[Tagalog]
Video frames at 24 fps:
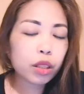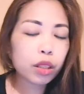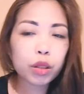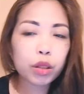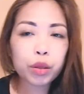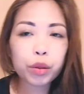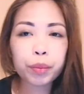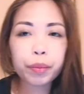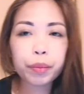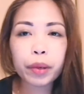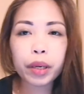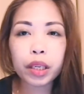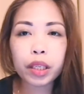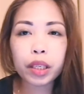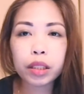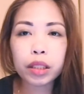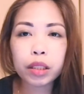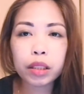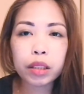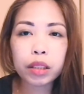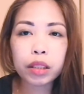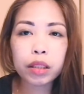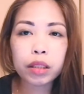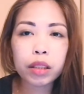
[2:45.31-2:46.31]
sobrang
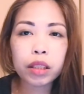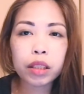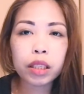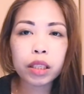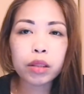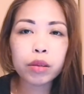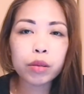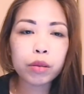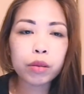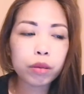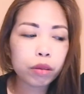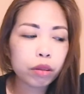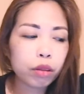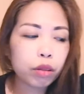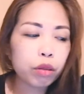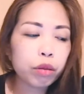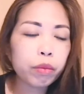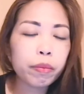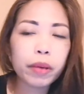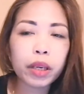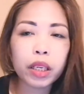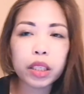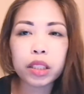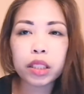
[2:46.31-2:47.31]
ano
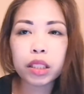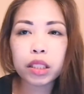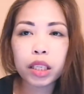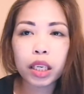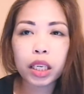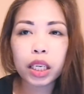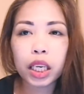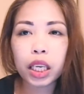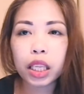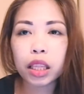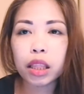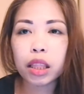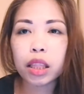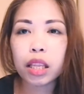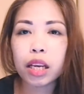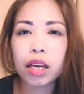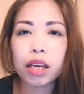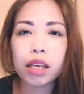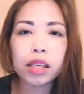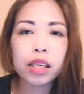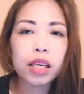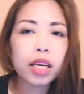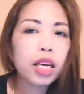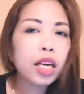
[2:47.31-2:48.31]
sobrang sakit
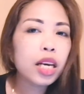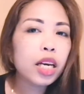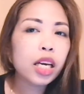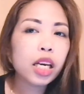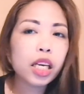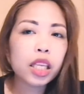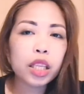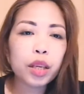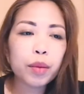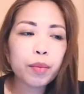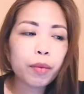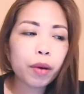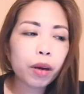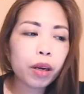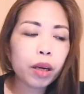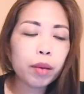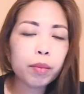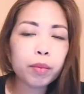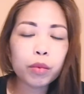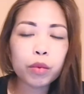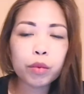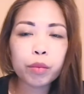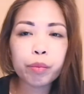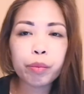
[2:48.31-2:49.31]
na hindi mo
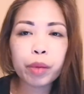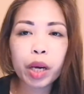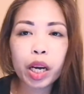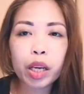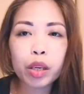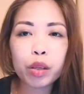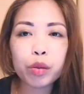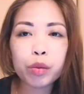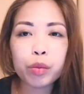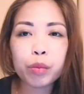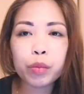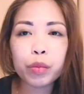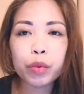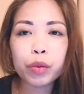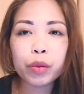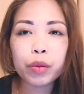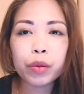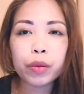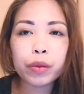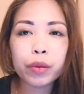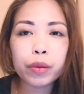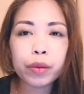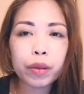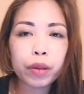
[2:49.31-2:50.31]
alam kung paano
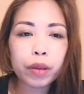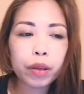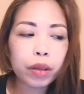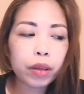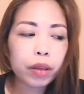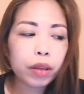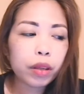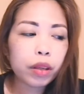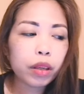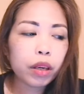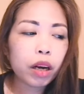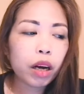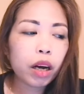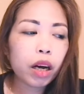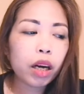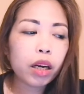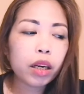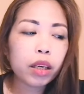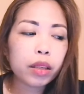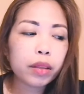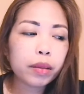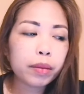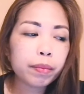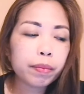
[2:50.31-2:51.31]
mo
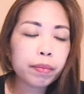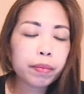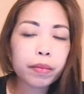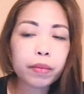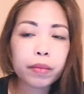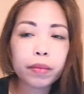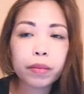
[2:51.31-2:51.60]
uh,